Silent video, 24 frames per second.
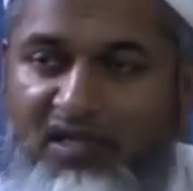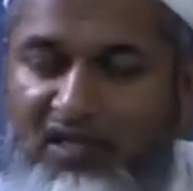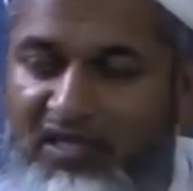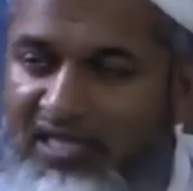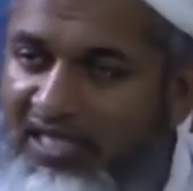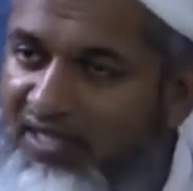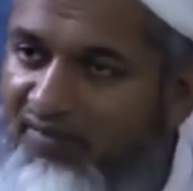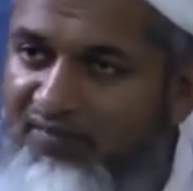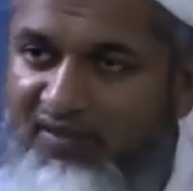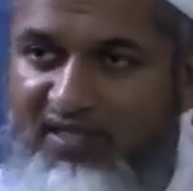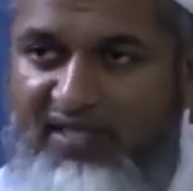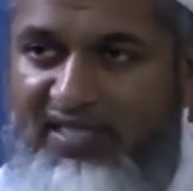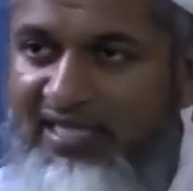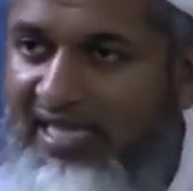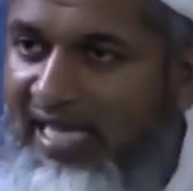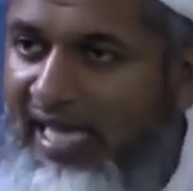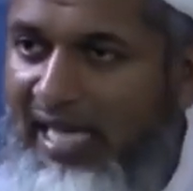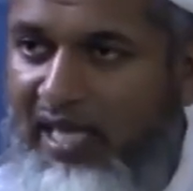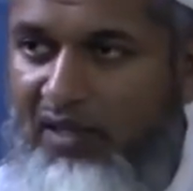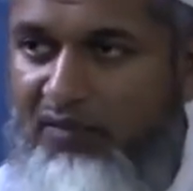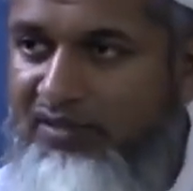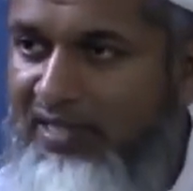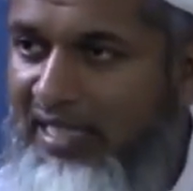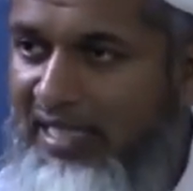Дома надо
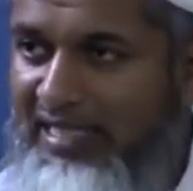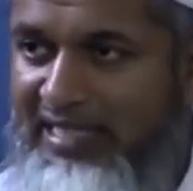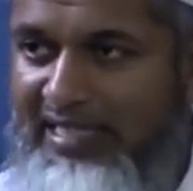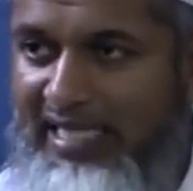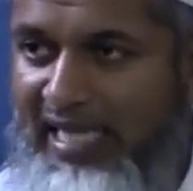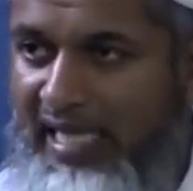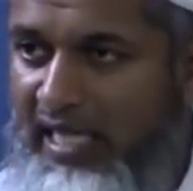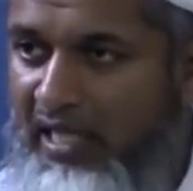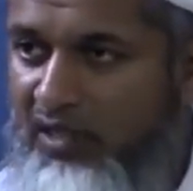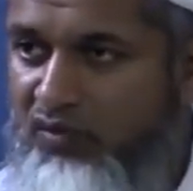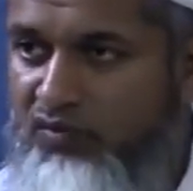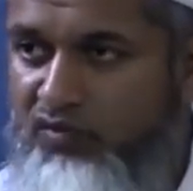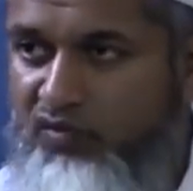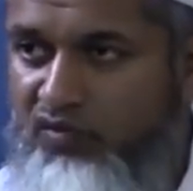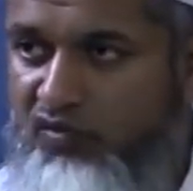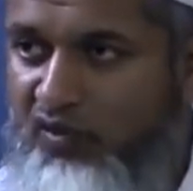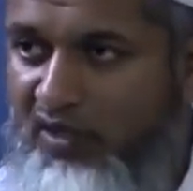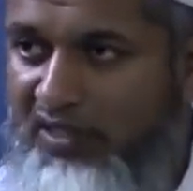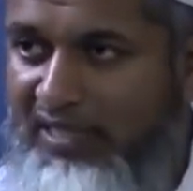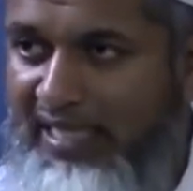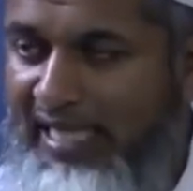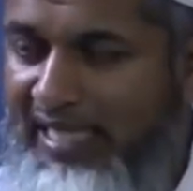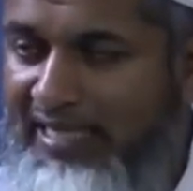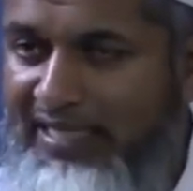это сделать.
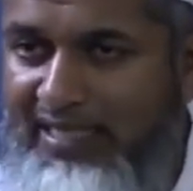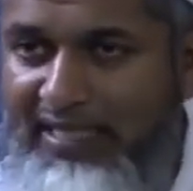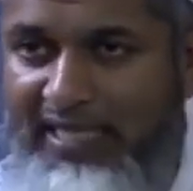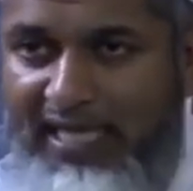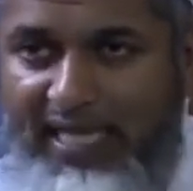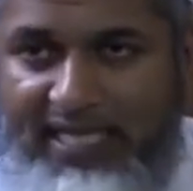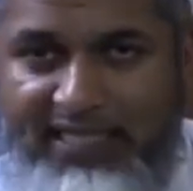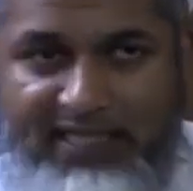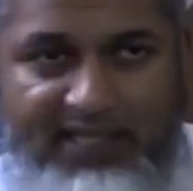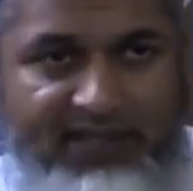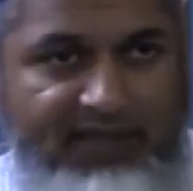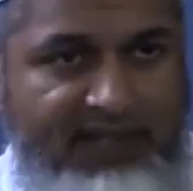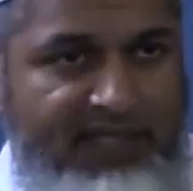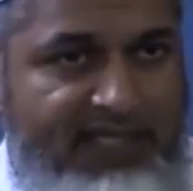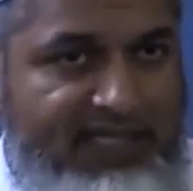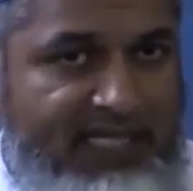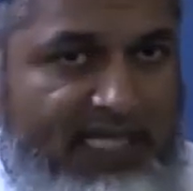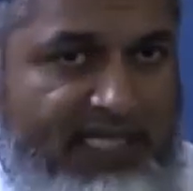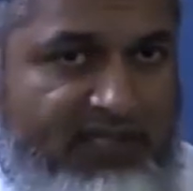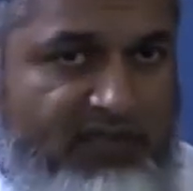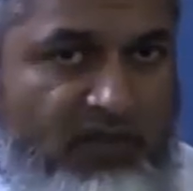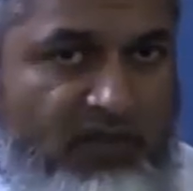Всякое бывает. Разные